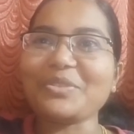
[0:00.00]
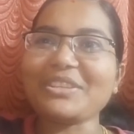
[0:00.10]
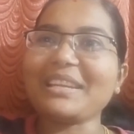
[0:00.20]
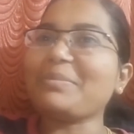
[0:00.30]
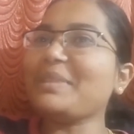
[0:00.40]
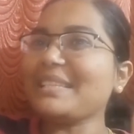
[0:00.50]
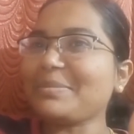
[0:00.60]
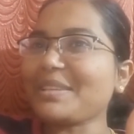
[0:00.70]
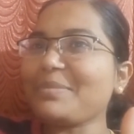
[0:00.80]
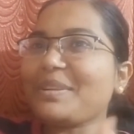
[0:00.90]
வீடியோ பிடிச்சதுன்னா
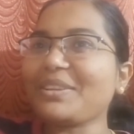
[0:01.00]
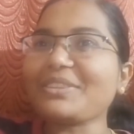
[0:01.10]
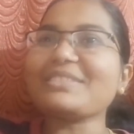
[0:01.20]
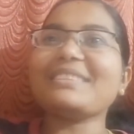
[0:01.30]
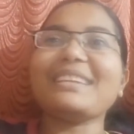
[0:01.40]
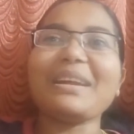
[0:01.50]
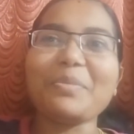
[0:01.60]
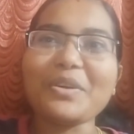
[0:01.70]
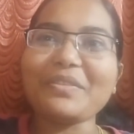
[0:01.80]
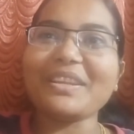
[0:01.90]
ப்ளீஸ் சப்ஸ்கிரைப் பண்ணிக்கோங்க ஸோ
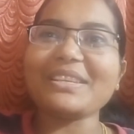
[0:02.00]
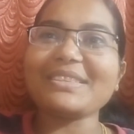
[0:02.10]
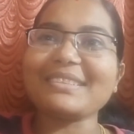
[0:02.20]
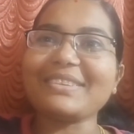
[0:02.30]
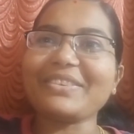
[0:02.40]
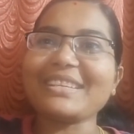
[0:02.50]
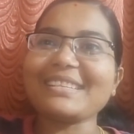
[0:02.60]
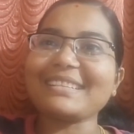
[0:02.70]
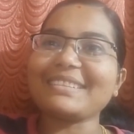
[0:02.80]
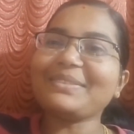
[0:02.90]
தென் நான் போகிற வீடியோஸ்
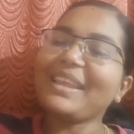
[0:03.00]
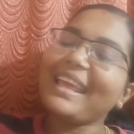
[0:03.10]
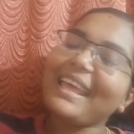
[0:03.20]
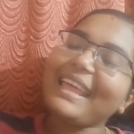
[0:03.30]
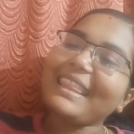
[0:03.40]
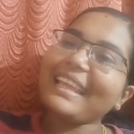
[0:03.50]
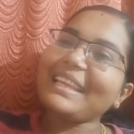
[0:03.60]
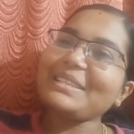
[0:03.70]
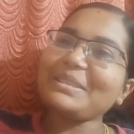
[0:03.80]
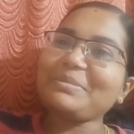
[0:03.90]
நோட்டிஃபிகேஷன் கரும்
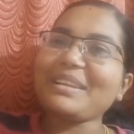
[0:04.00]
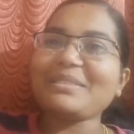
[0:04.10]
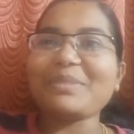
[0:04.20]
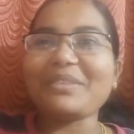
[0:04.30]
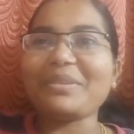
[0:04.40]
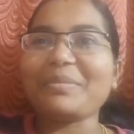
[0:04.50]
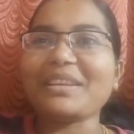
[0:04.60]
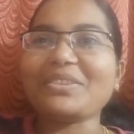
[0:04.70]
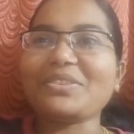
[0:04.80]
தேங்க்யூ ஸோ மச் பை ஃப்ரம்